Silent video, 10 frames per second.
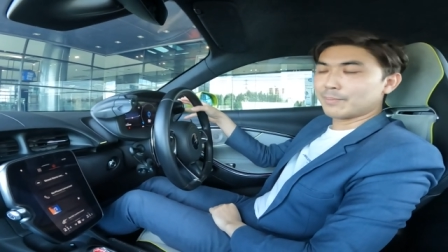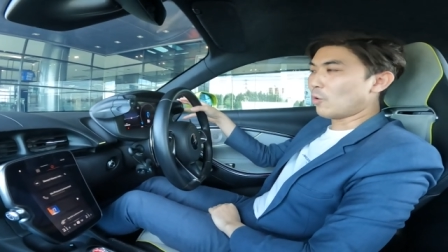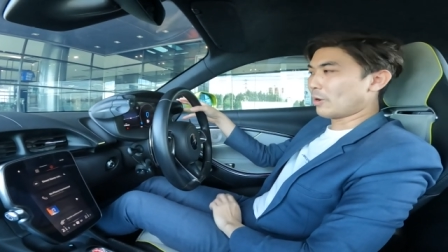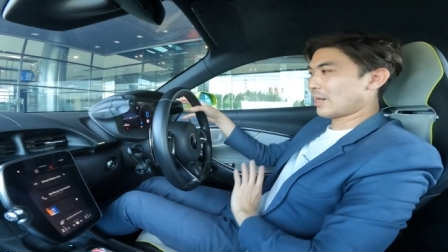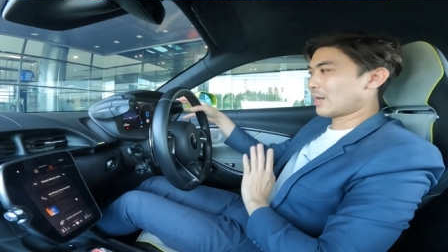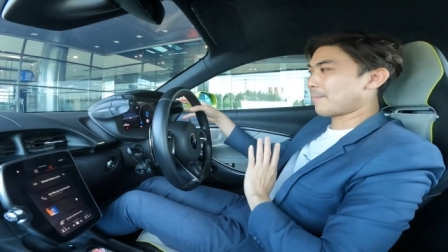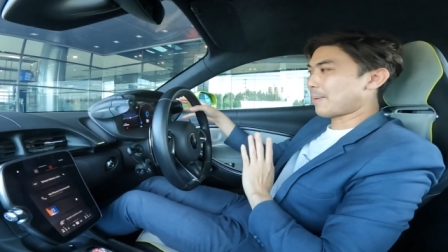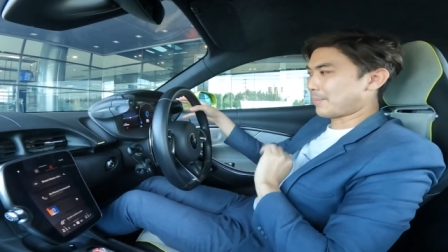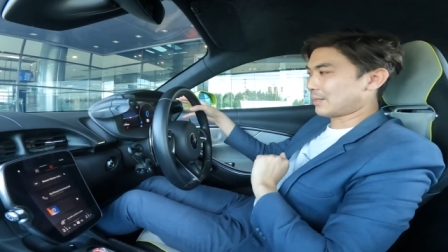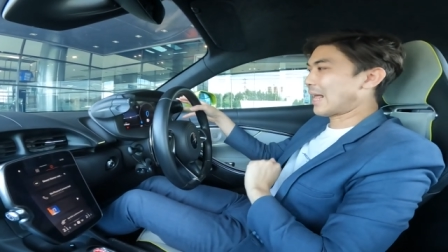โหมดในการป
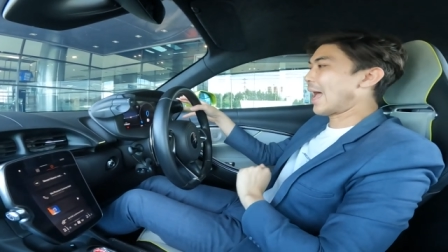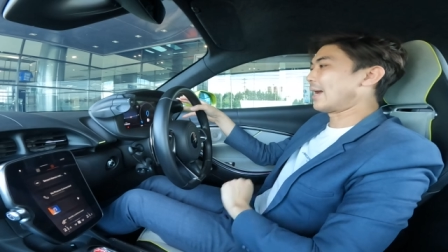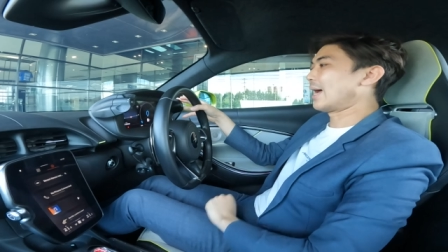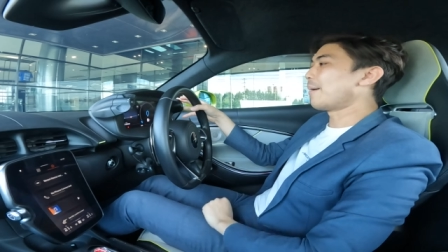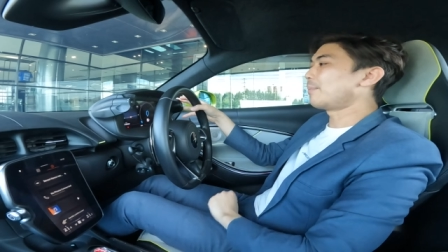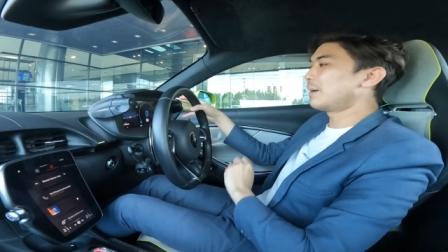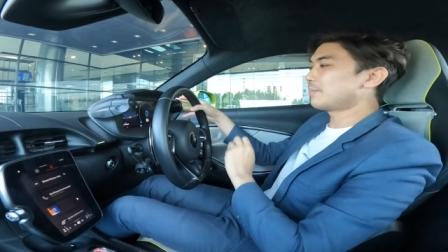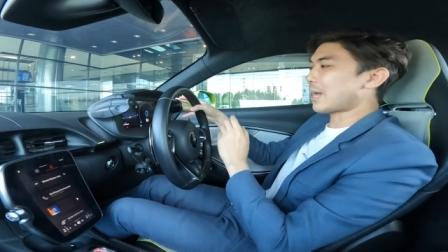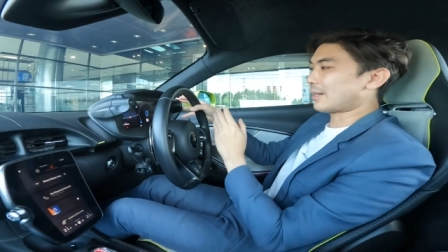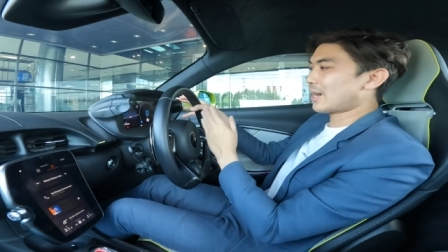รับต่างๆนะครับ เริ่ม
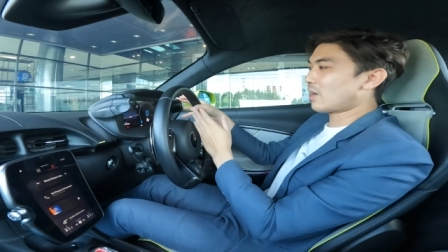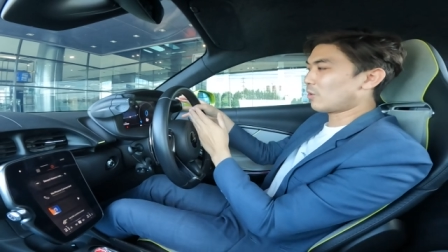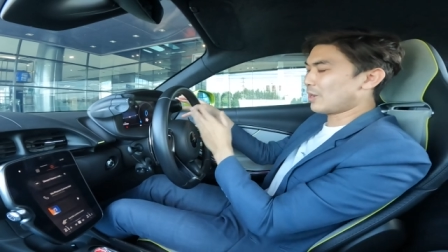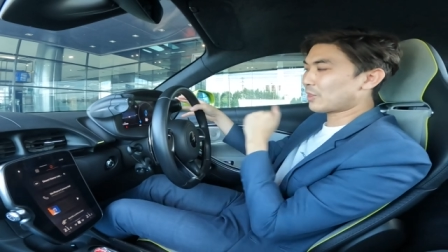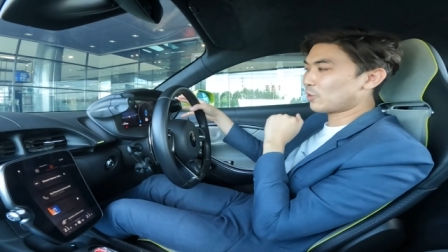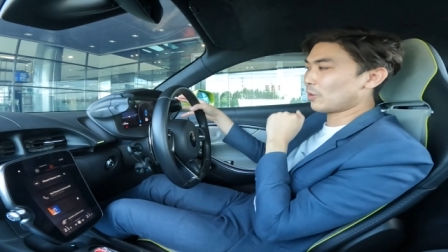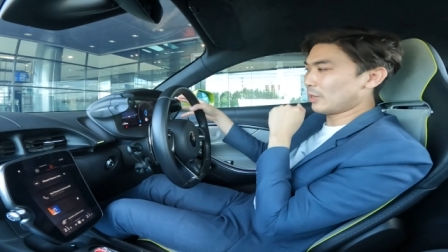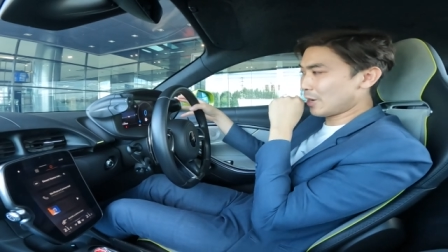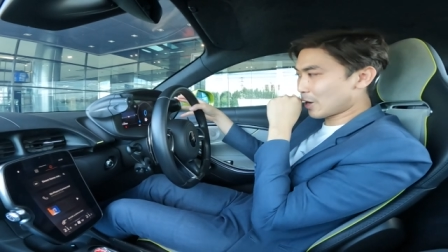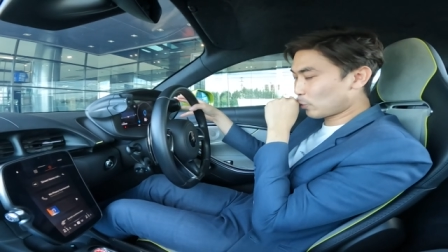จากหน้าของ
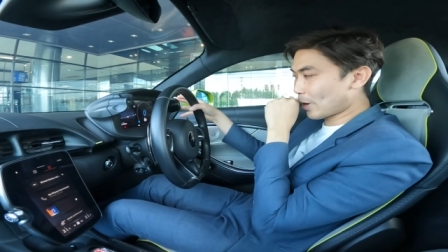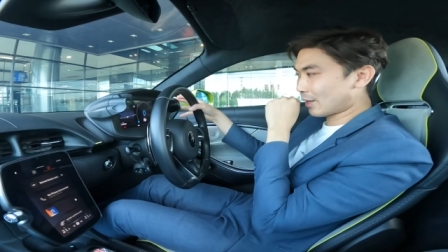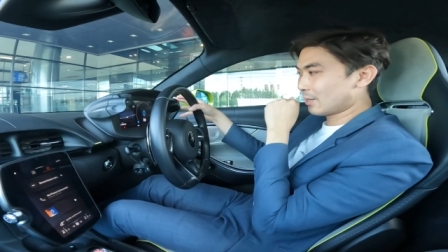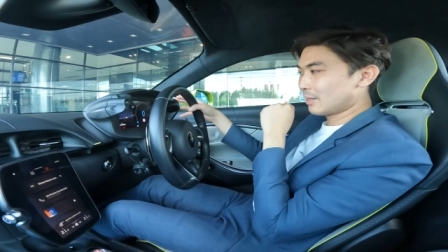อิเล็กทริก